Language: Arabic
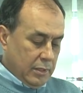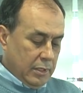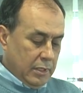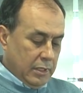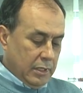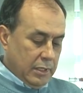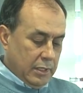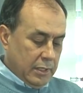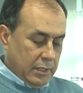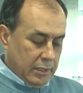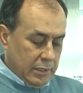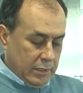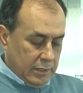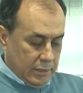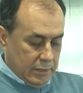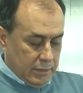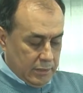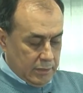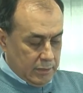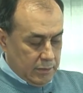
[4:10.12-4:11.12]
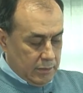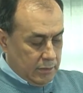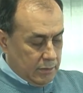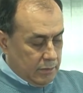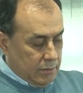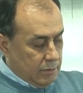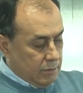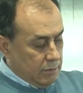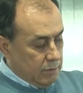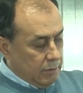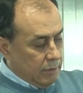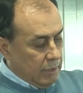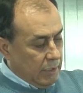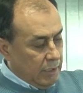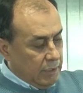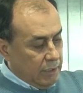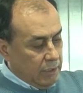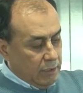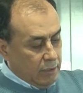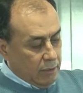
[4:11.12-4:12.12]
آه،
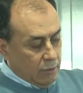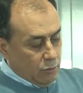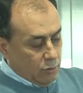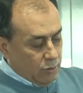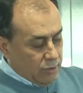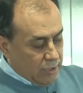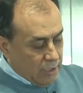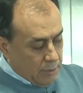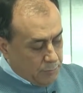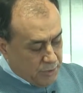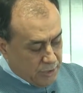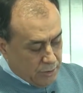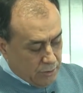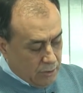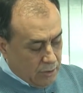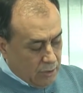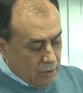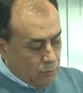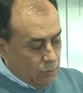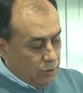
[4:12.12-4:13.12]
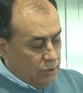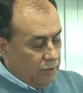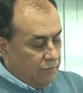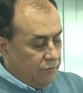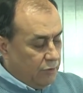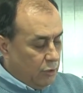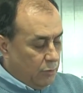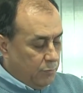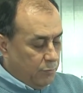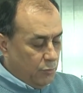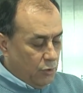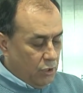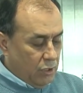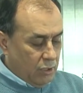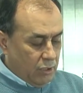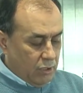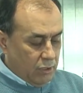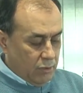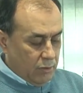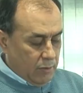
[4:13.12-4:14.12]
يعني الكونسيبسيون
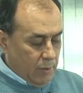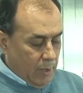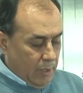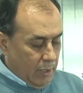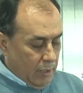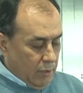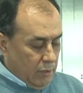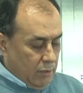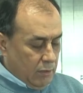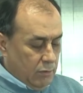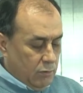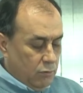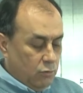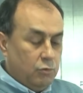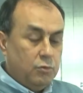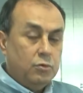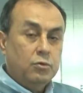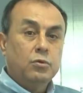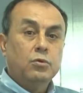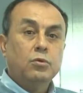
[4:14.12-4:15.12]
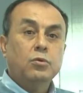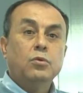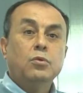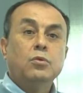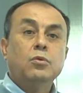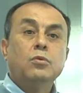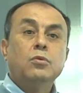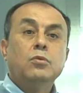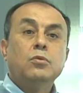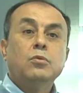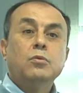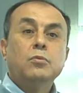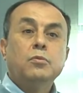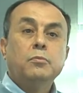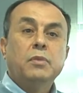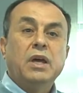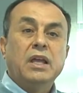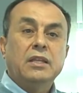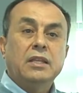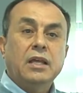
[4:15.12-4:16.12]
والديفلوبمون
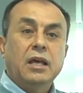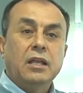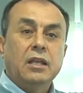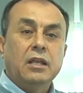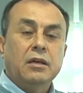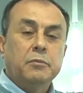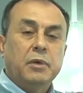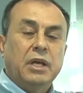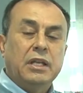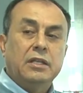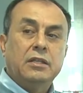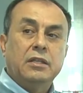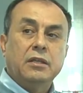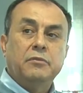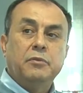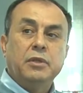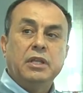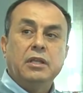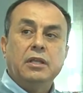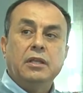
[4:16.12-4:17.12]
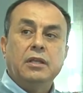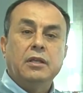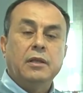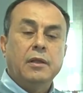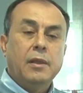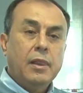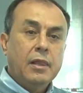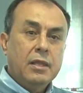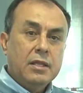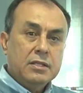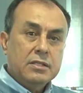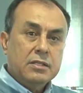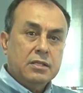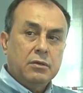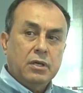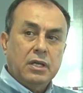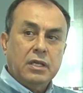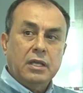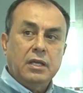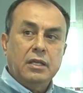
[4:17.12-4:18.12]
وما يتعلق معناتها ب
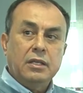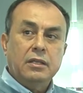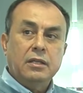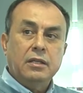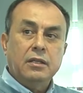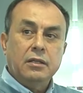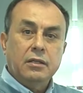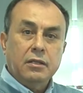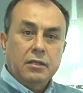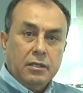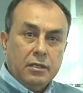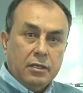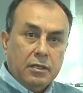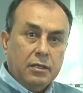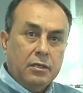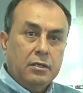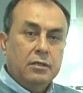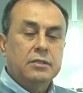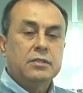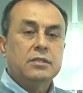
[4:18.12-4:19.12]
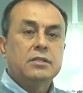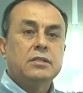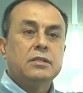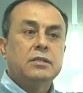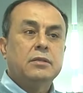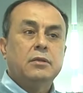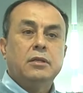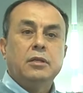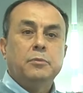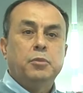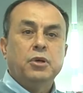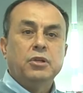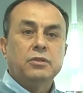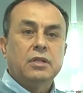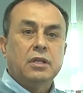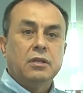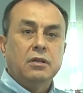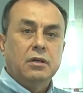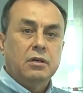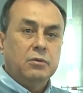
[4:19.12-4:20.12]
سواء كان لي
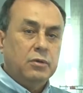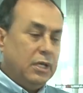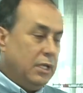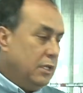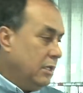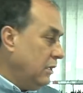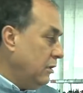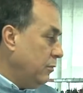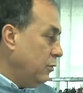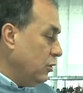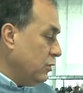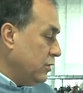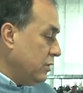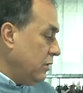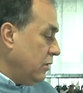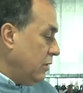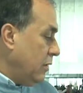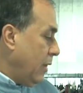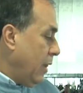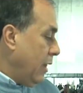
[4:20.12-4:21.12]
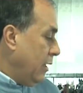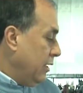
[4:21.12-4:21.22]
بانطالون والا لي بلوزون